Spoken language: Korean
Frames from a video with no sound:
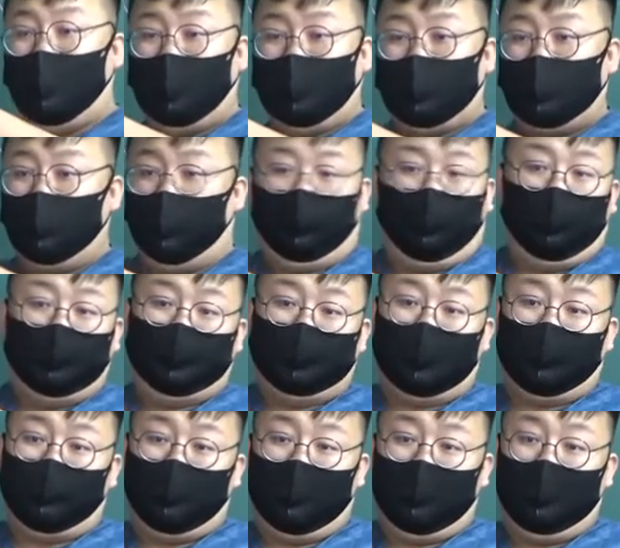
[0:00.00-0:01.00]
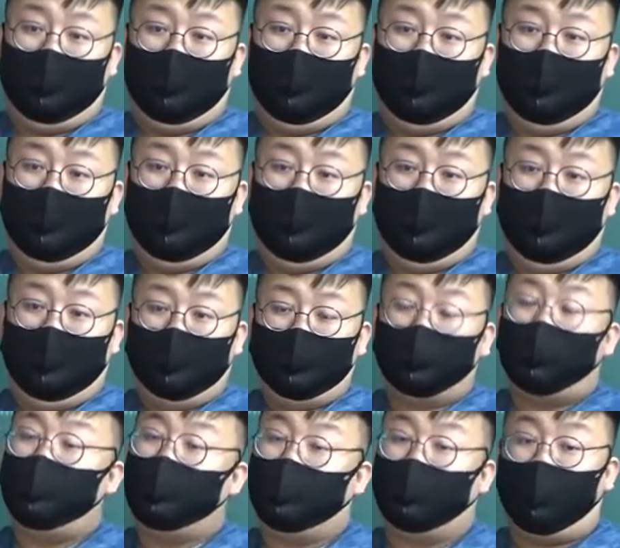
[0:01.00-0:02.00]
같은 거 못 잡아.
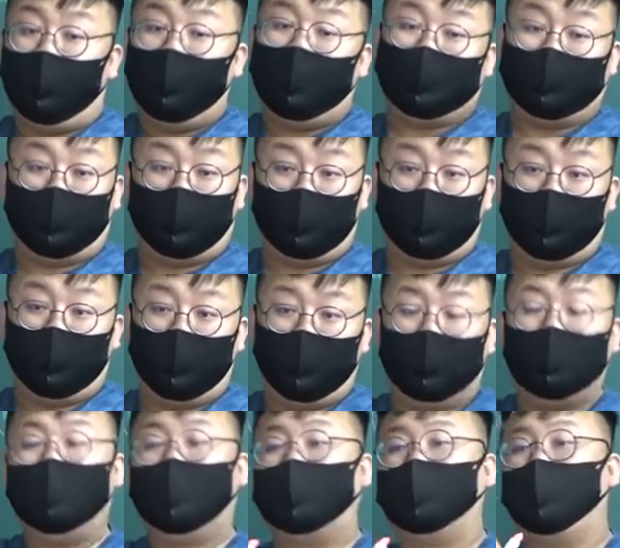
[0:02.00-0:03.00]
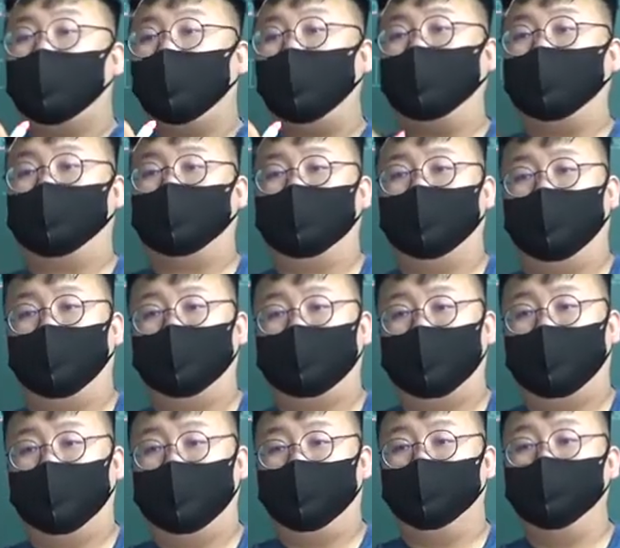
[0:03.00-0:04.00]
손이 커야 잡거든요. 그러니까 털을 잡는 거지.
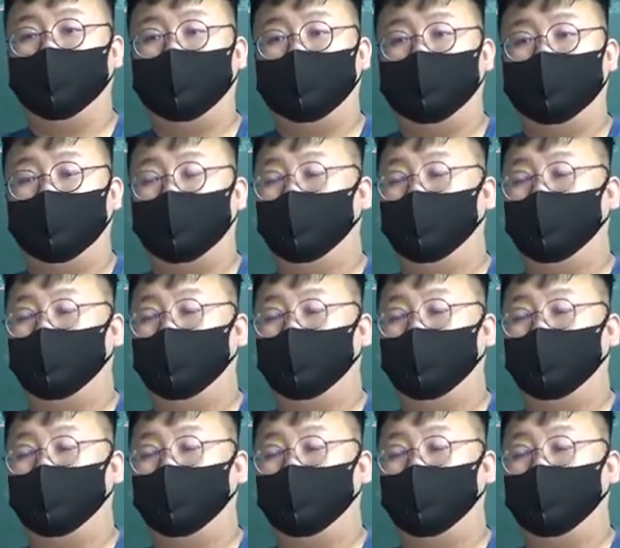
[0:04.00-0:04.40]
이렇 잡는